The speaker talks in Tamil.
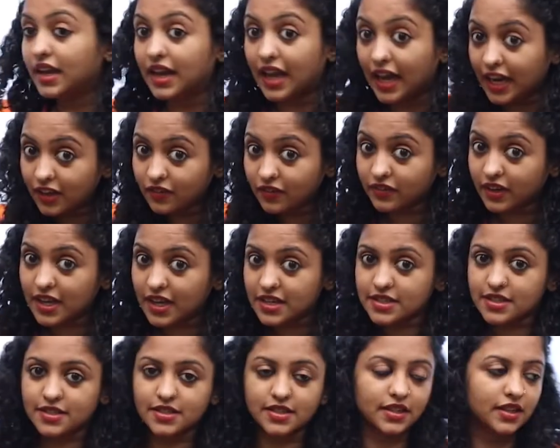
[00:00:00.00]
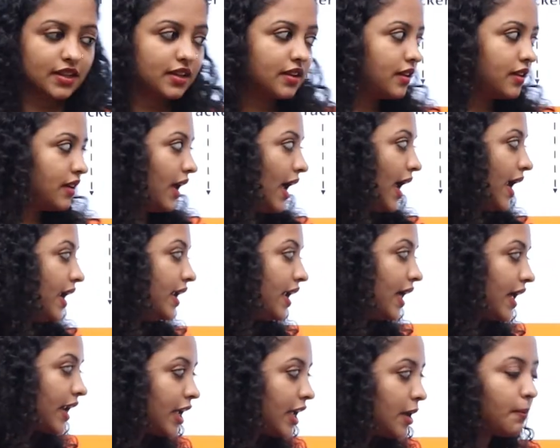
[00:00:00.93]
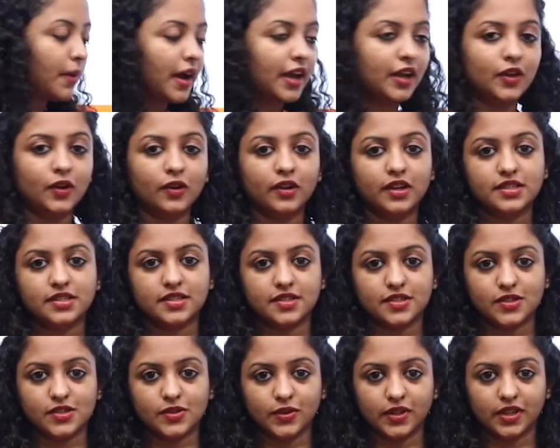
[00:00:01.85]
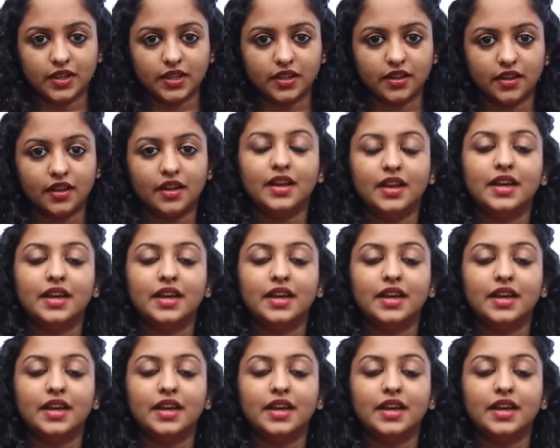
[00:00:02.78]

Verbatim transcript: லைவ் கிளாஸஸ் இருக்குது அண்ட் நிறைய மைக்ரோ லெசன்ஸும் இருக்குது